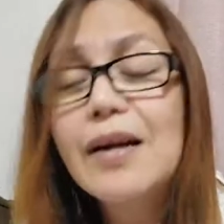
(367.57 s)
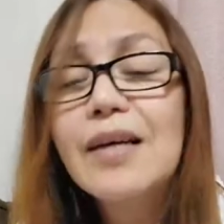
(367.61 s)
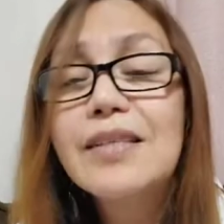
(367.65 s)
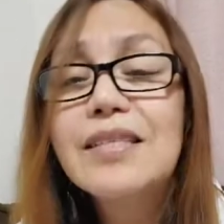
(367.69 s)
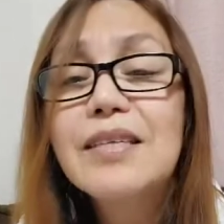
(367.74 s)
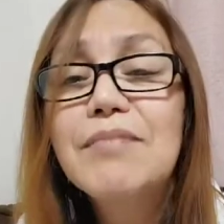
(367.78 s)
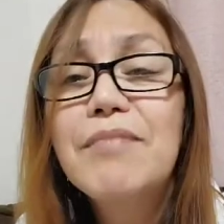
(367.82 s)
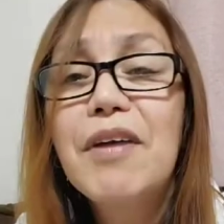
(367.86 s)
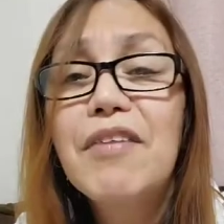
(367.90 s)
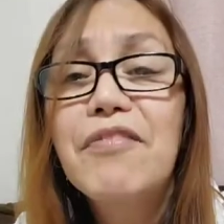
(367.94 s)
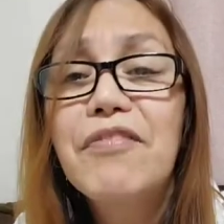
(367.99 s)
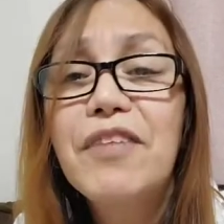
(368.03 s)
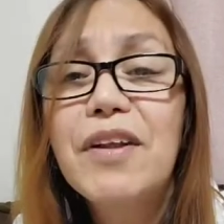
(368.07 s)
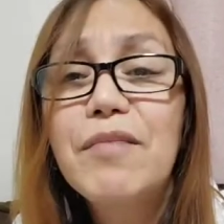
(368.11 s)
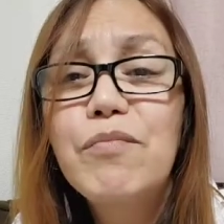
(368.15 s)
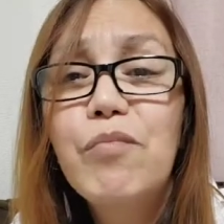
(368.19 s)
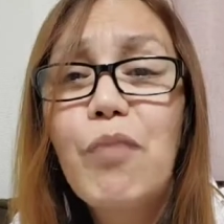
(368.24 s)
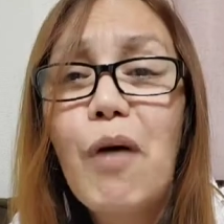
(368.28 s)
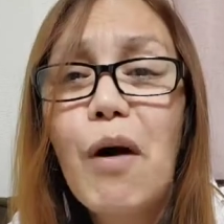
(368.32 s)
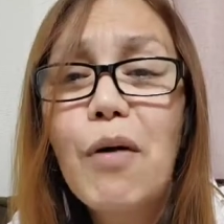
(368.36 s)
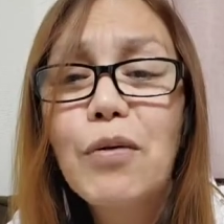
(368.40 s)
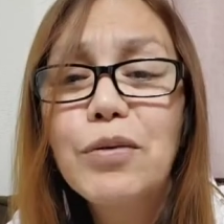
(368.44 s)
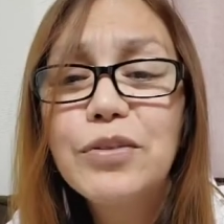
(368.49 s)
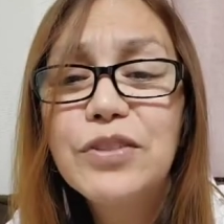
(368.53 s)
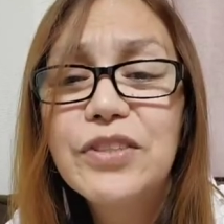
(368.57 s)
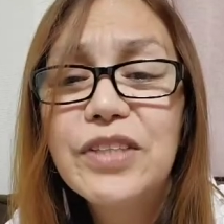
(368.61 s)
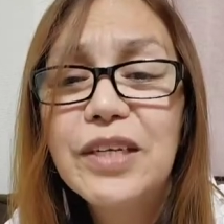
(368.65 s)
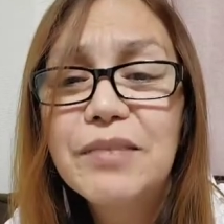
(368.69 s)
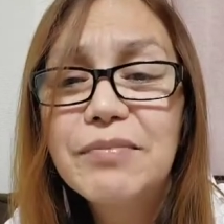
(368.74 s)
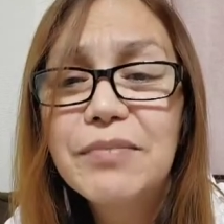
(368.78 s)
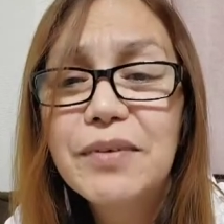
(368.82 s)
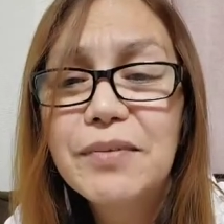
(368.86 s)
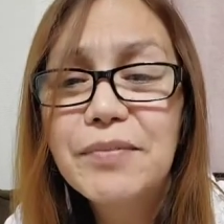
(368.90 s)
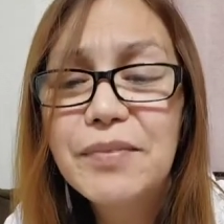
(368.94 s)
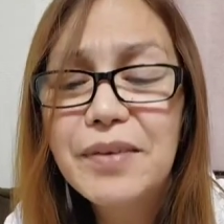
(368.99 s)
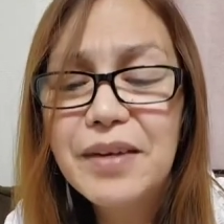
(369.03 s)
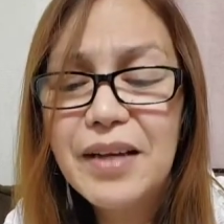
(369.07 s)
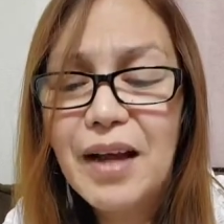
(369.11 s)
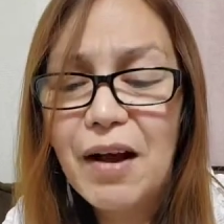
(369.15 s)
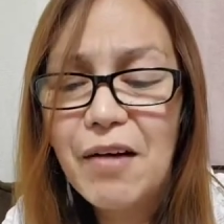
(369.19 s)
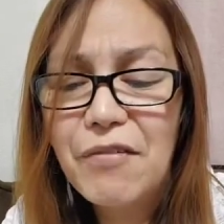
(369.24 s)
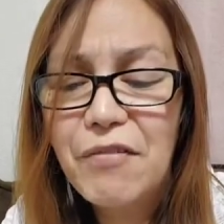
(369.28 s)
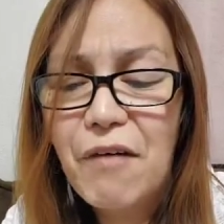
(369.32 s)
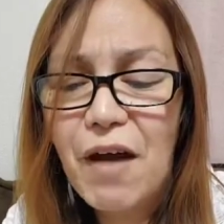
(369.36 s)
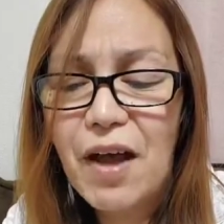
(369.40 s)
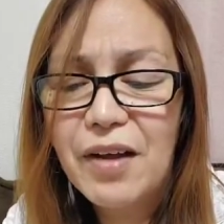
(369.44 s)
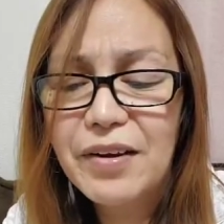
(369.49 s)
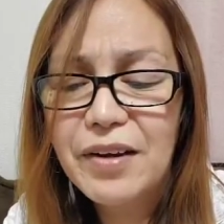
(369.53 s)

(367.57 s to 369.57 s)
kasi may friend po ako diyan na may naka,